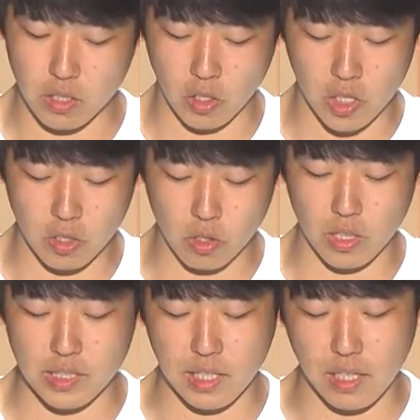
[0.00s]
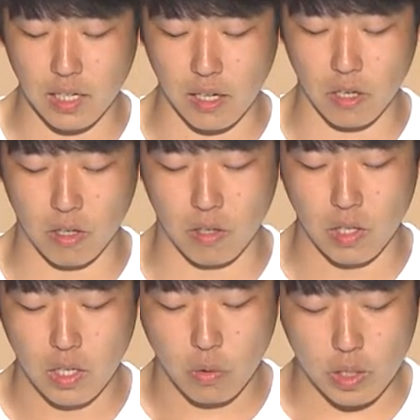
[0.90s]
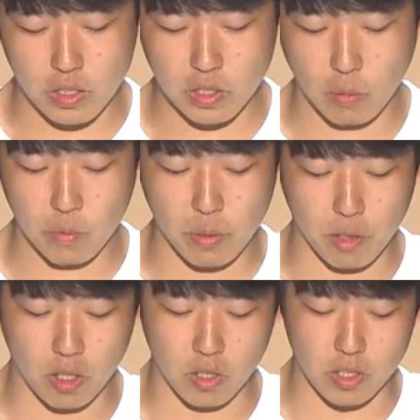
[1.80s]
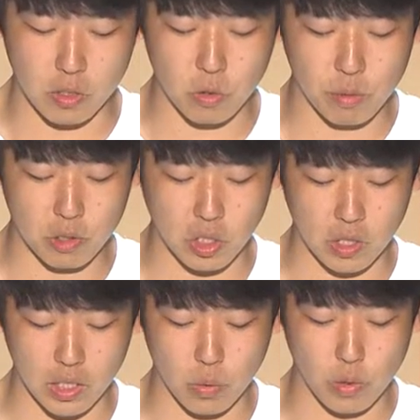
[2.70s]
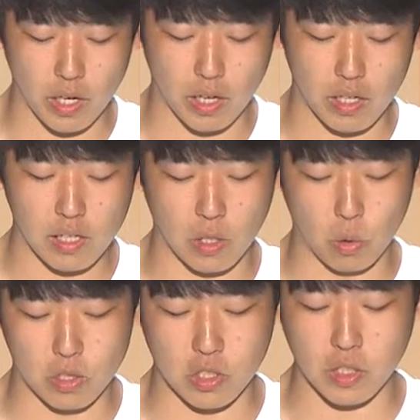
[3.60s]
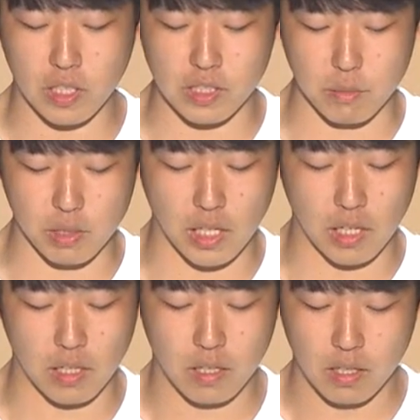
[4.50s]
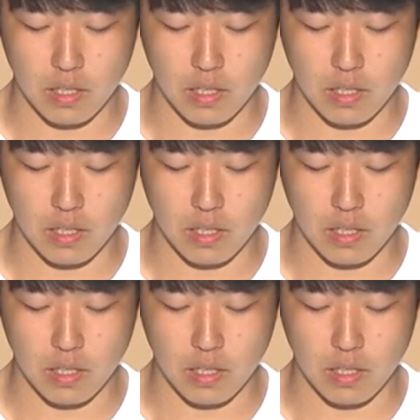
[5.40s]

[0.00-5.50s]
영향력이 있다 생각하여 과를 섬기며 예수님을 전하기 위해 근로를 선택했습니다.